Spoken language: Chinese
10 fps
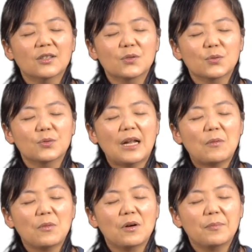主让
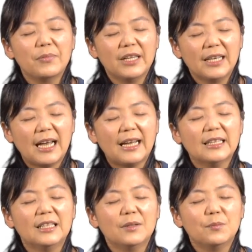我不离开
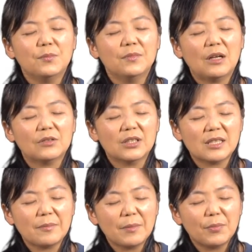你，让我的
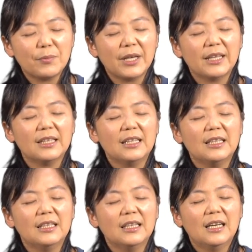生命不偏离，
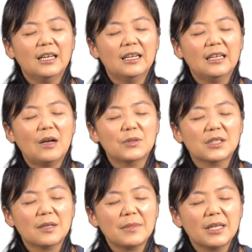让我的
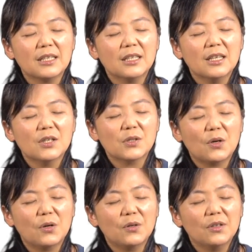生命
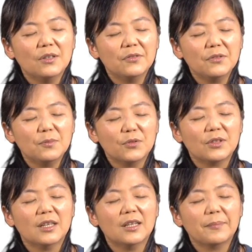从父母
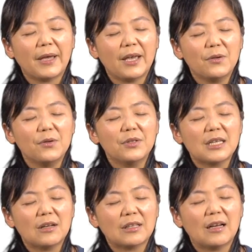的培育
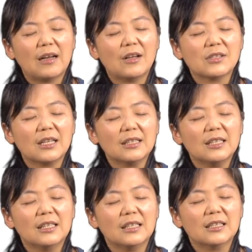教导，还有上帝
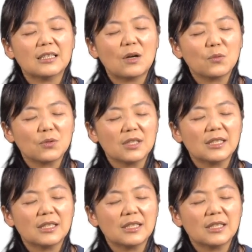你的照顾之